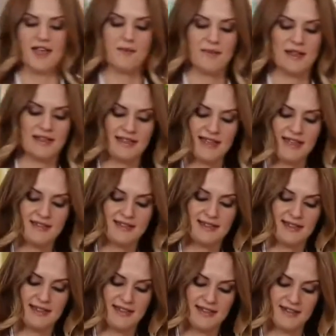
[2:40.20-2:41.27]
Hemen kedi
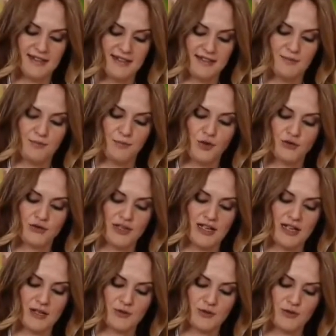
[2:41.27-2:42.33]
dillerini
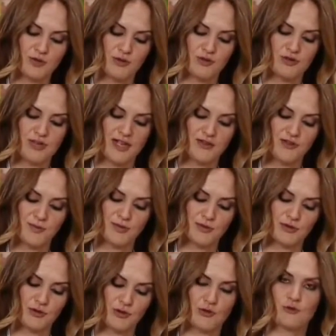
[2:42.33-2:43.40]
portakal suyuna güzelce
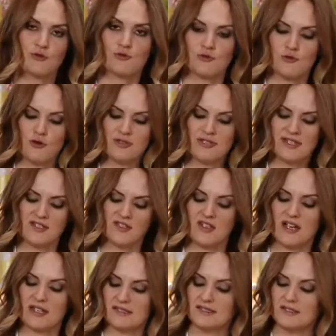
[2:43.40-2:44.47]
batırıyorsunuz. Oda
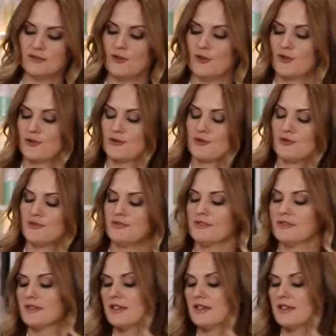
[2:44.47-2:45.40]
sıcaklığında olsun.